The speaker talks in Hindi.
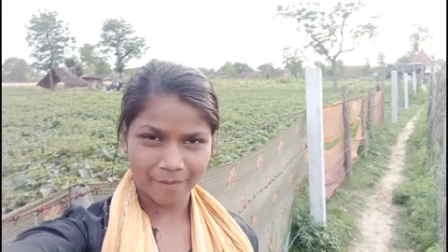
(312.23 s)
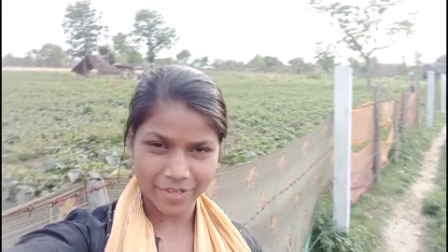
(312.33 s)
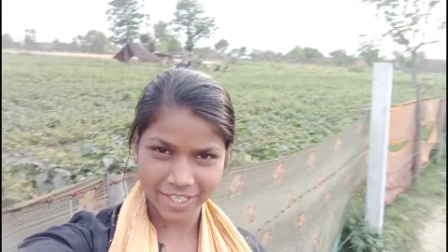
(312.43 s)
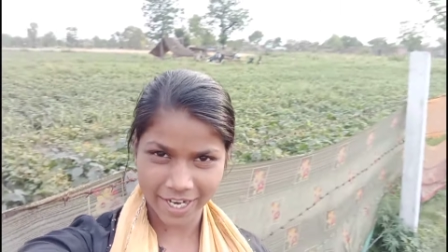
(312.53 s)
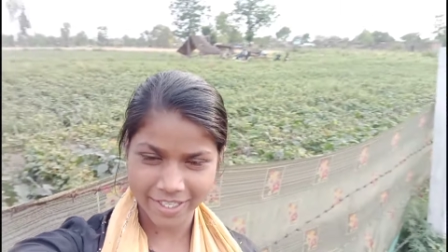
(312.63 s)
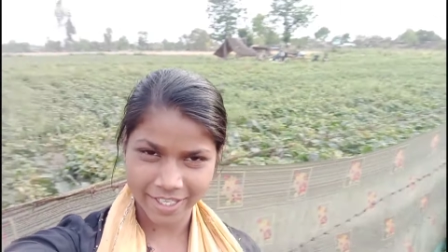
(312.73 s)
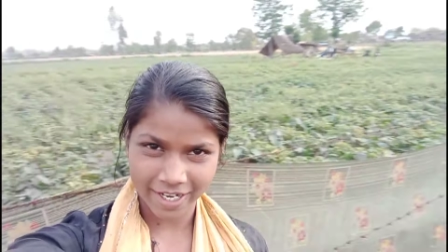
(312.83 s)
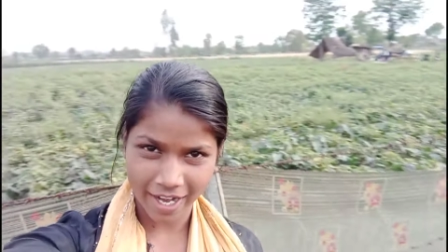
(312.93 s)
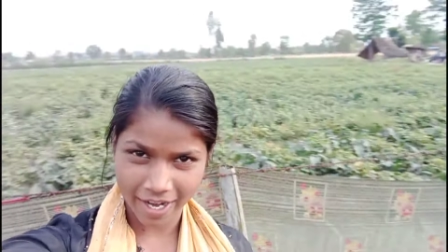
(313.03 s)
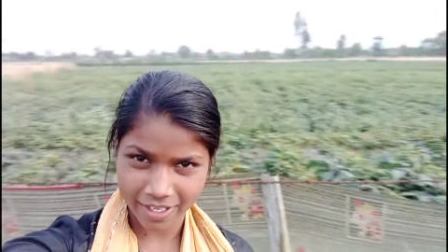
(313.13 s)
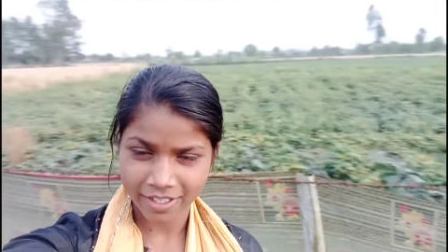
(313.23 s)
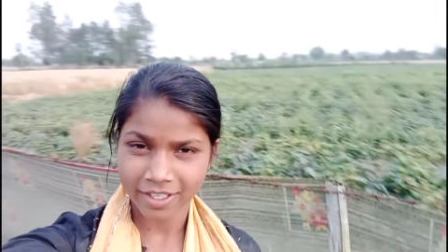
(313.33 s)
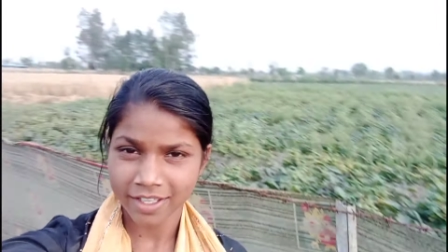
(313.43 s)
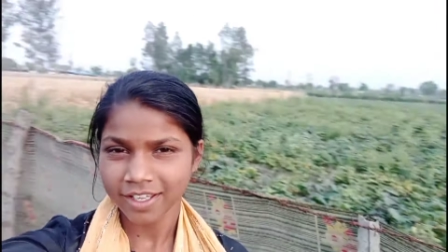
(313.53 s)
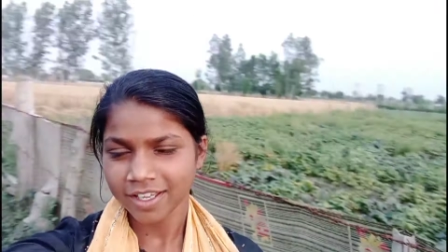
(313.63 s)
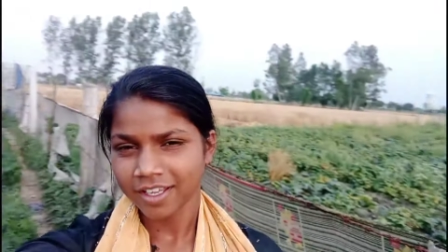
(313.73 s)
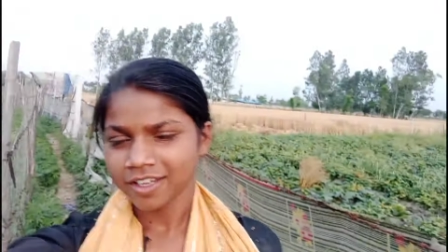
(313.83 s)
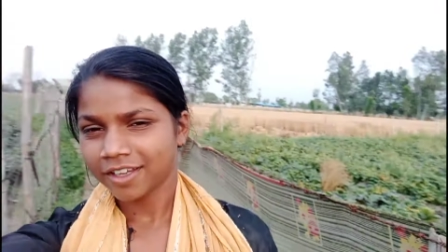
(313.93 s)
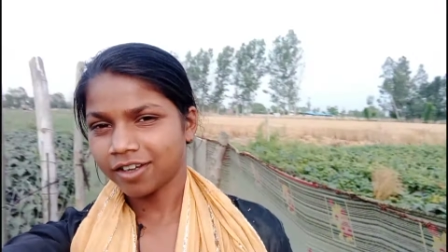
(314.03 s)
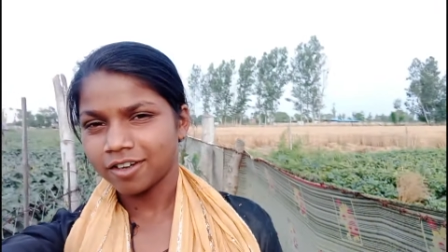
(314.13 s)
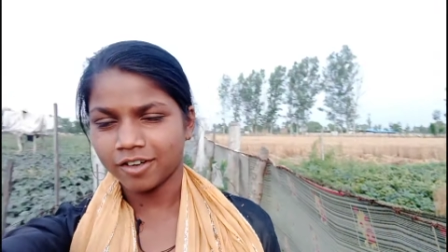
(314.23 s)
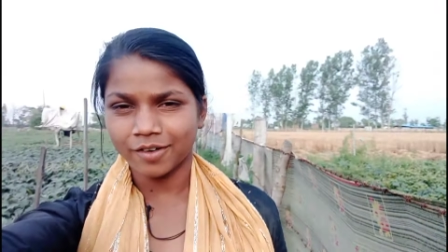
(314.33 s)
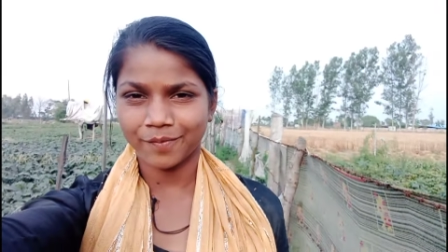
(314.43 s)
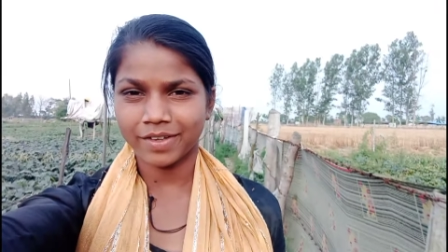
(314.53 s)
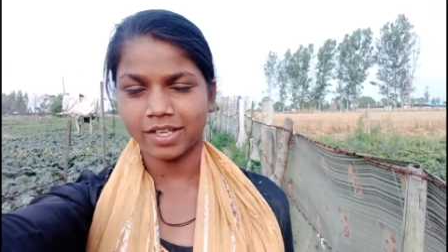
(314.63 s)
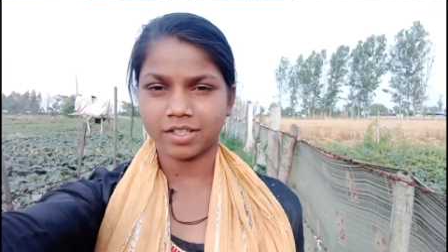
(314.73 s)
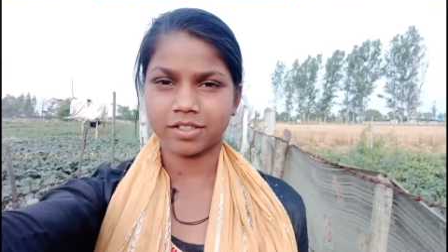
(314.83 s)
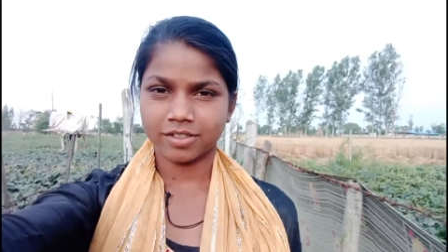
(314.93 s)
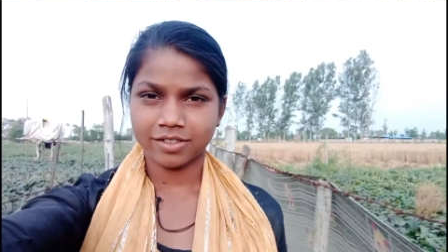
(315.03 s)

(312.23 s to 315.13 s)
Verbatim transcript: सामने दिखाई दे रहा है और मैं